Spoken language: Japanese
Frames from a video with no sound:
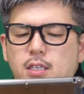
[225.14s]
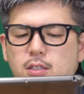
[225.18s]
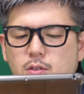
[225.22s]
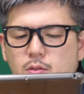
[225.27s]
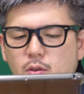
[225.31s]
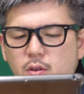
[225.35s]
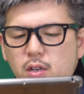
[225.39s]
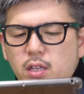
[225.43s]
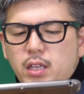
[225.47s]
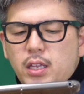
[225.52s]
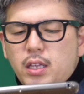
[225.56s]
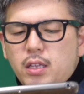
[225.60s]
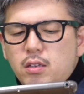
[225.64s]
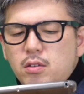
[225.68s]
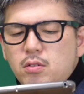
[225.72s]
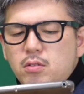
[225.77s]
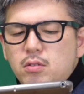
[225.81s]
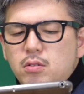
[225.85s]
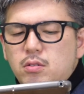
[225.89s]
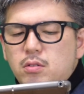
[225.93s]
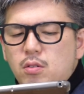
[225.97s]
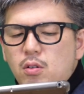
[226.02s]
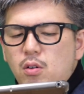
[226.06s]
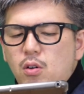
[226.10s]
それで言
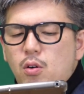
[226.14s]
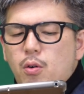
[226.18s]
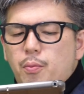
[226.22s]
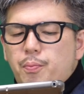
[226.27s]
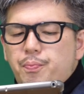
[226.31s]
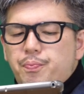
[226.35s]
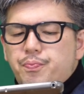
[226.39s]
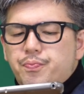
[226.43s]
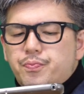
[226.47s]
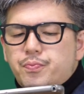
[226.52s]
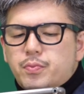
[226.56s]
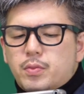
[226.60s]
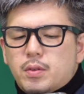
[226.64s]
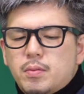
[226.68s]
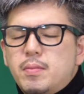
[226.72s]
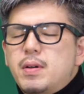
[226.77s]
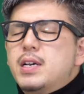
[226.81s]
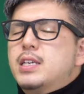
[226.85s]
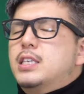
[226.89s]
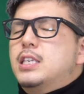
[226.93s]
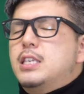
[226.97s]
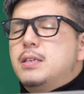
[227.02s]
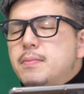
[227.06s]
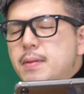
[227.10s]
うと、ま
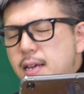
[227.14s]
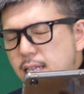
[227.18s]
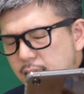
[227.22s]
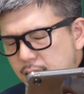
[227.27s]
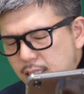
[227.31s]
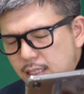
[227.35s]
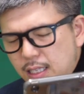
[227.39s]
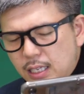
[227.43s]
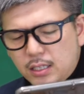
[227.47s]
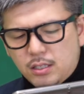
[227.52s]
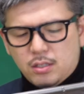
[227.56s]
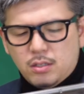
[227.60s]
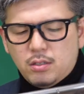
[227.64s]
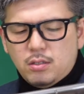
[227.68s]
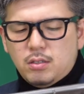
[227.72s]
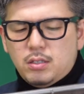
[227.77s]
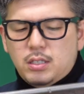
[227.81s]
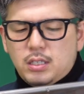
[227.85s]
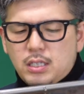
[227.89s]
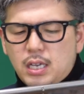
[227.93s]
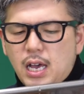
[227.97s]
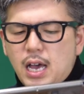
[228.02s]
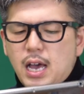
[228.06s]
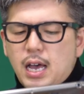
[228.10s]
あ決まった数
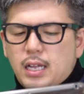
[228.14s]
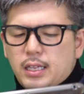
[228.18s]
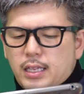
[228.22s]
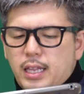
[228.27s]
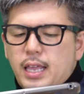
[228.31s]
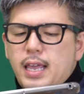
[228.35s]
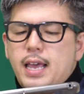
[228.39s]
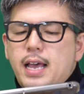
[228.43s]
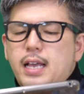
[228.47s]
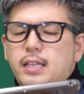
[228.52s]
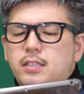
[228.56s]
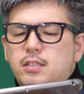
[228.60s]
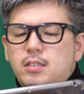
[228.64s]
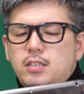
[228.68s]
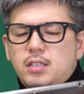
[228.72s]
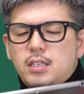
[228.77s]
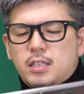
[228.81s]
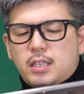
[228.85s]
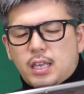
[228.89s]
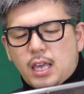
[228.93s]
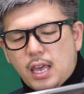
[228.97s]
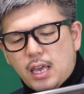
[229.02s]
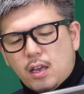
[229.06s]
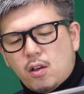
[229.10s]
字が出やすい
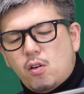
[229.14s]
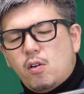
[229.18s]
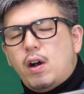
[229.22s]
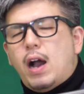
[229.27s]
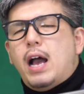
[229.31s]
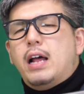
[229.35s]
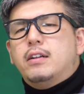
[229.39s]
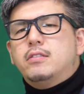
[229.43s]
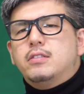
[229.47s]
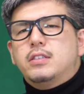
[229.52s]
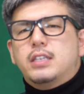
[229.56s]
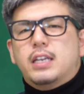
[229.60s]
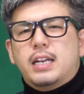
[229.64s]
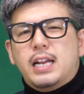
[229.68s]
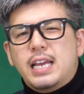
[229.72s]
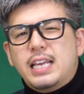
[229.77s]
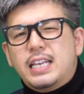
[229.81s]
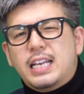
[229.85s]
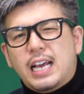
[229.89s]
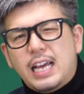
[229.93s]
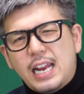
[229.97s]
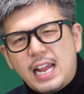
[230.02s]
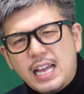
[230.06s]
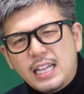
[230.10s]
傾向があるんじゃない
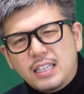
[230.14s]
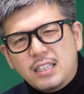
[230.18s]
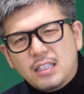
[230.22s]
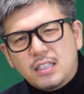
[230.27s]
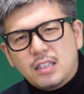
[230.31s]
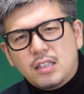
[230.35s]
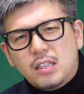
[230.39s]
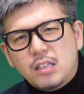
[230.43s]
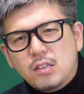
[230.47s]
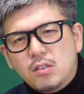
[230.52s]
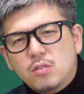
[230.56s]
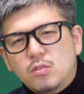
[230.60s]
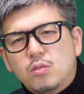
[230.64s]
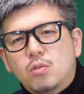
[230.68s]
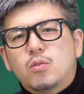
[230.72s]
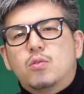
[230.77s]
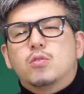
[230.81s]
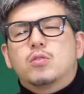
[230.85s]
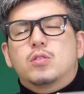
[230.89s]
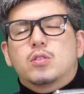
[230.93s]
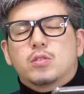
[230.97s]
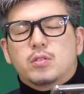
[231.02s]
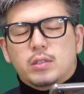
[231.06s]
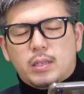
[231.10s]
かなっていうとこ
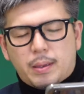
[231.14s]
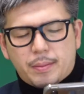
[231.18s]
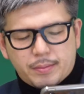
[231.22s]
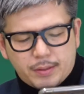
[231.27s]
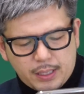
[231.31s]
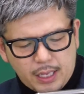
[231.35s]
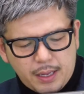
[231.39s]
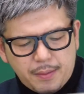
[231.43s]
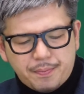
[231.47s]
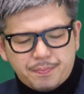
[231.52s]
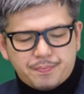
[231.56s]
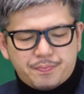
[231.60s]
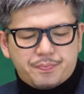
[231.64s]
ろでございますね。